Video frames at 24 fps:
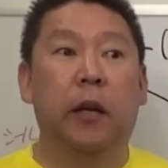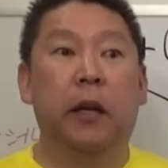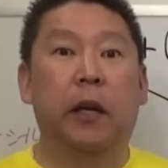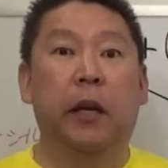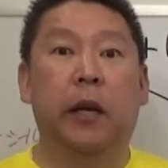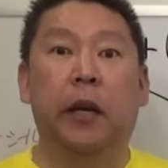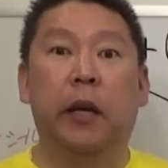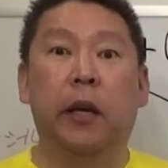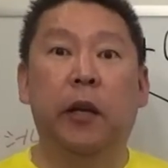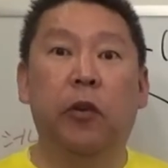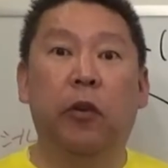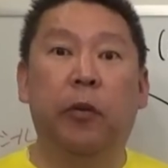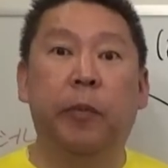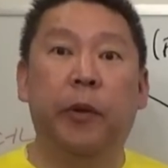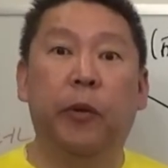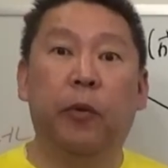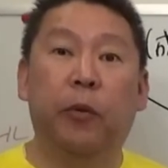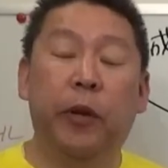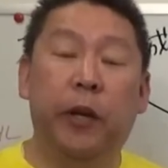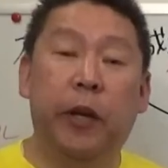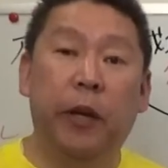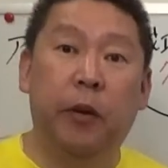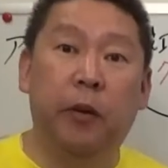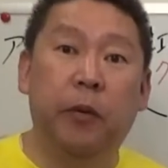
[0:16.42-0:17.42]
金曜日
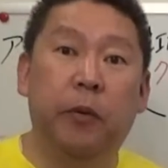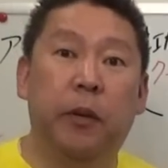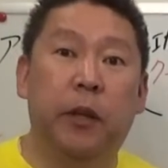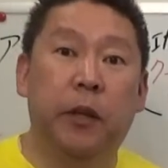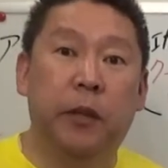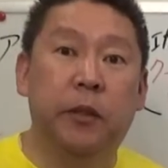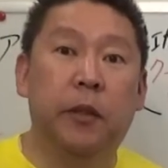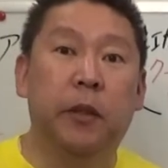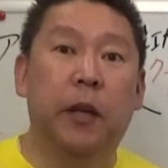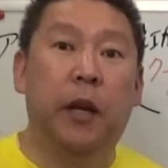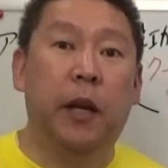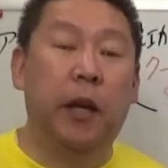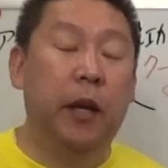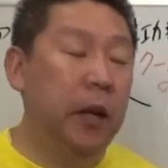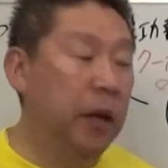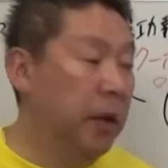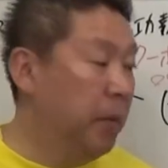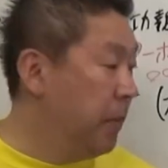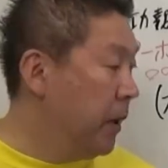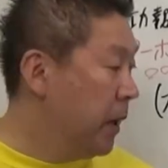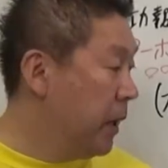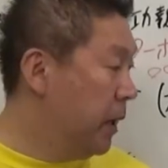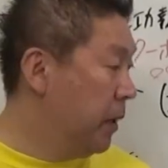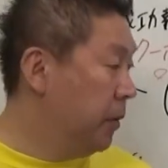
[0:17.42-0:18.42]
のお昼ですね、
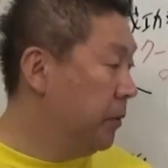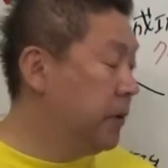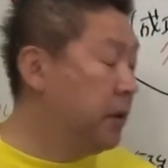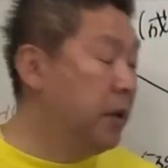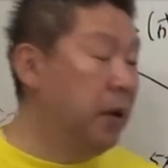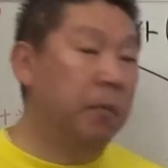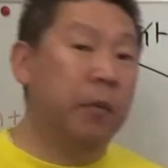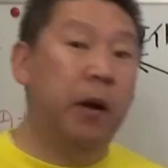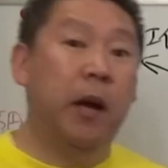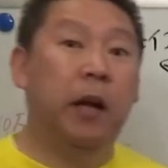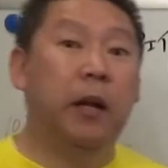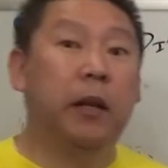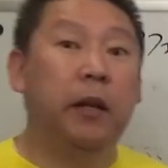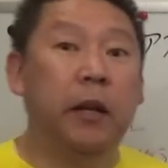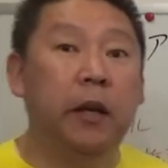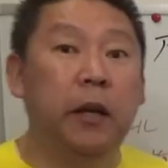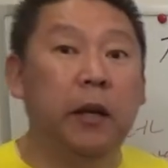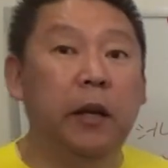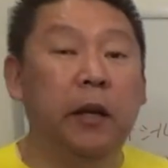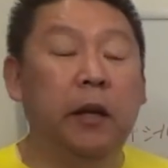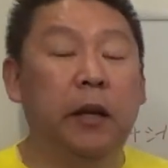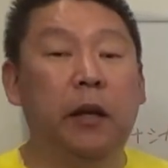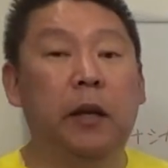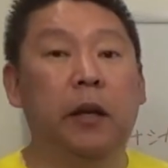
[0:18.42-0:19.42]
今から2日前
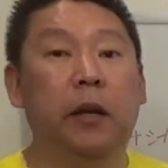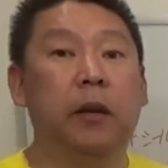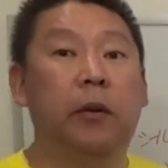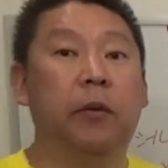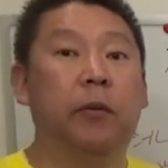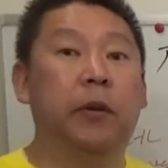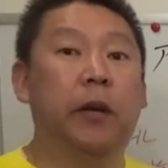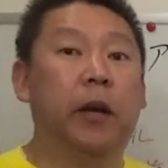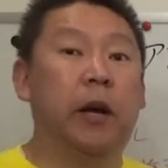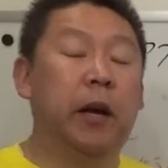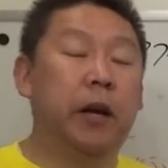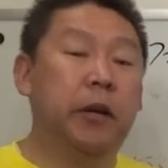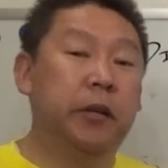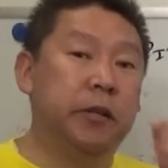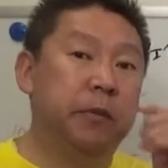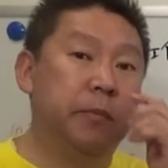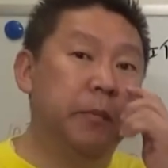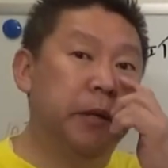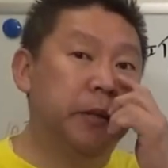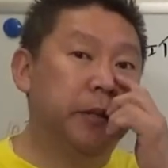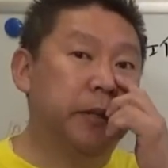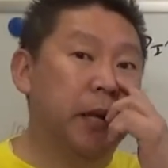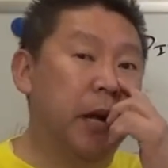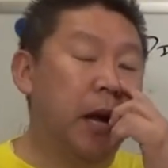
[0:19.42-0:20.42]
にお願いし
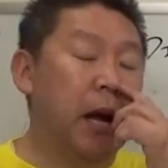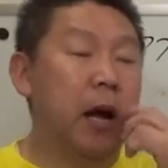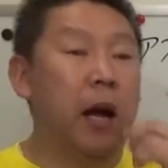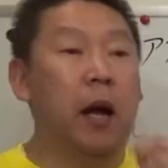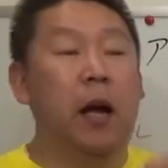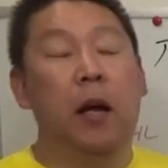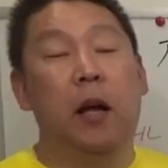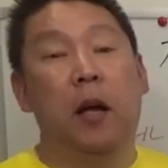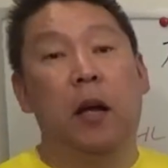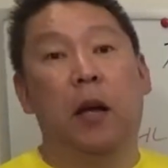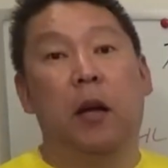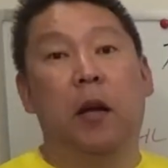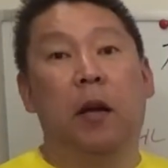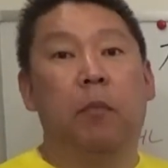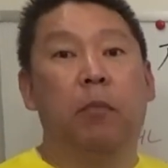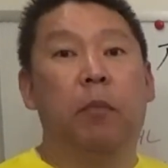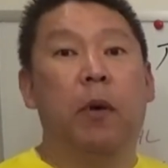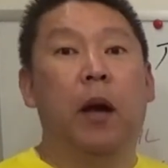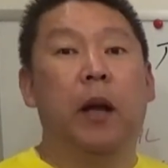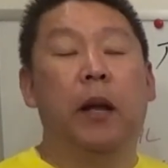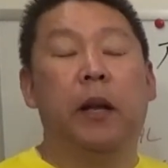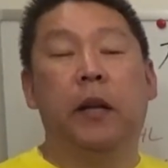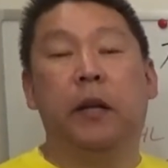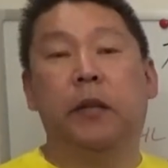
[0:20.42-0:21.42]
ました、
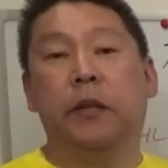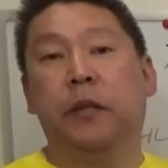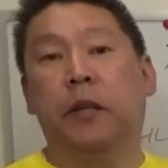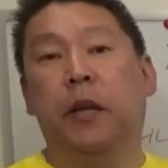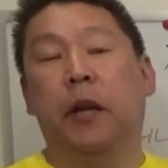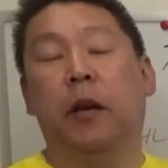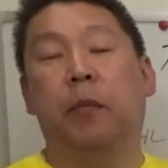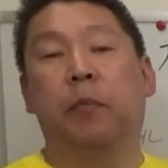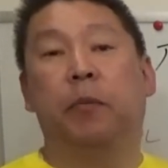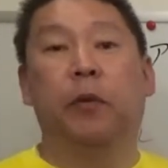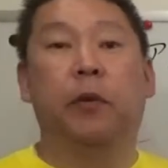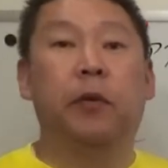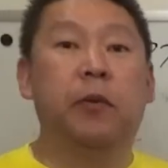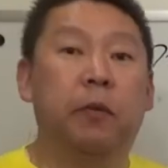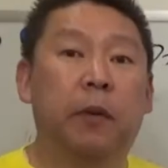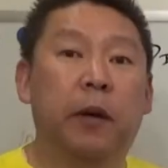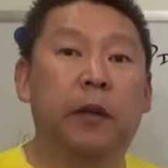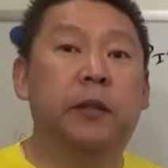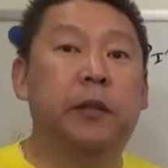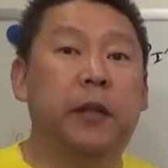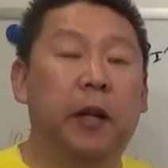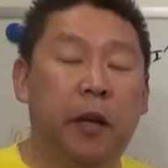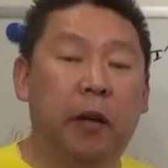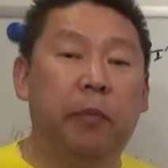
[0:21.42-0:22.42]
NHK ぶっ
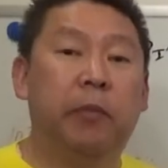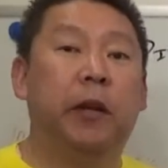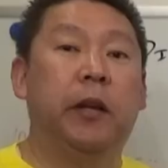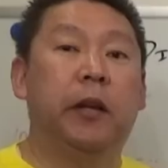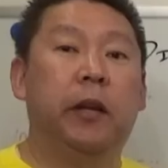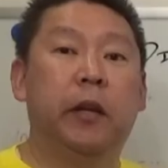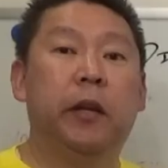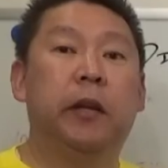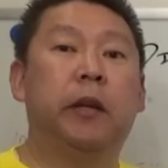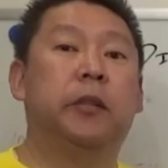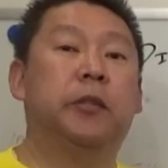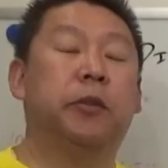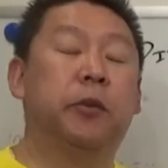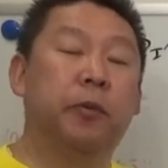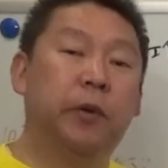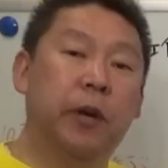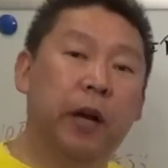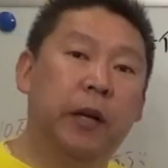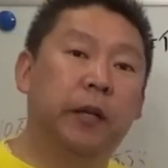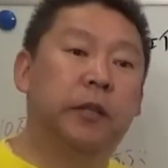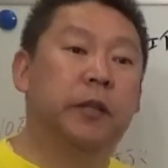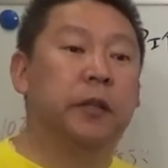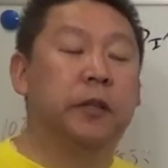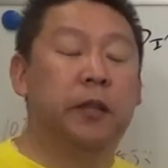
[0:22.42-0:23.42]
壊すテレビ紹
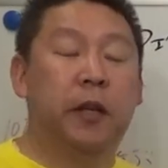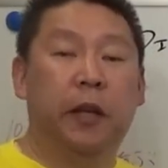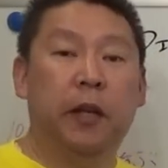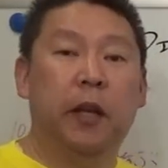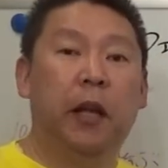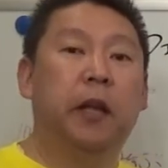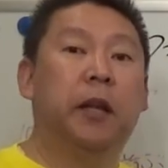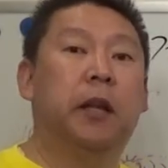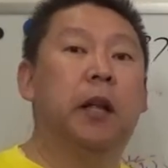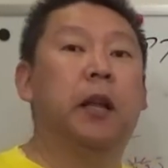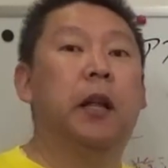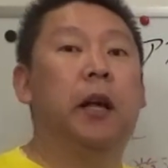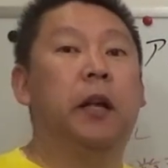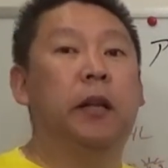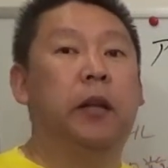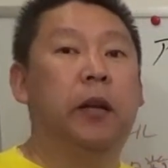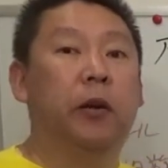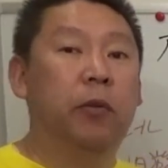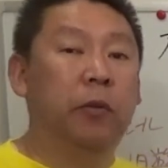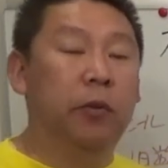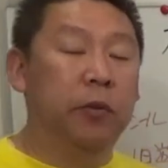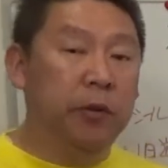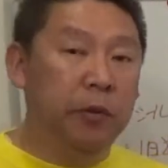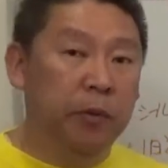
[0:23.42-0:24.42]
介させていただい
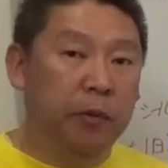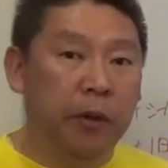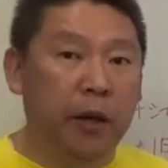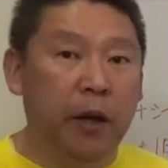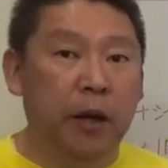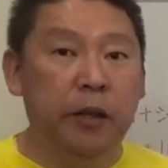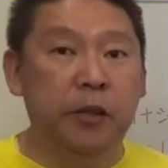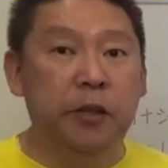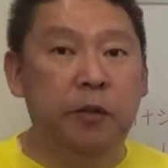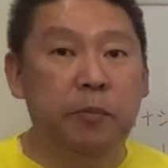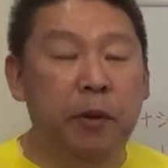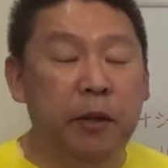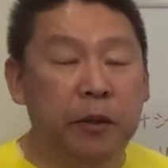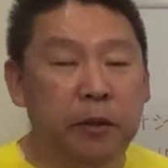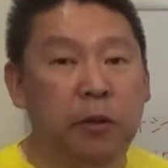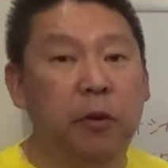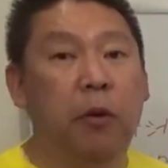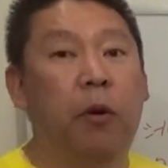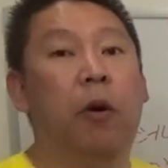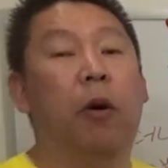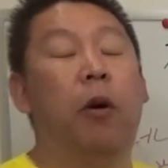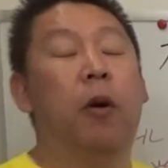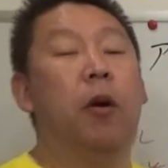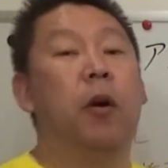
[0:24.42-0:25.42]
て購入お願いします
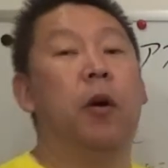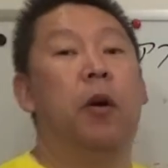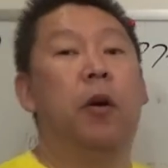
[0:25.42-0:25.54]
と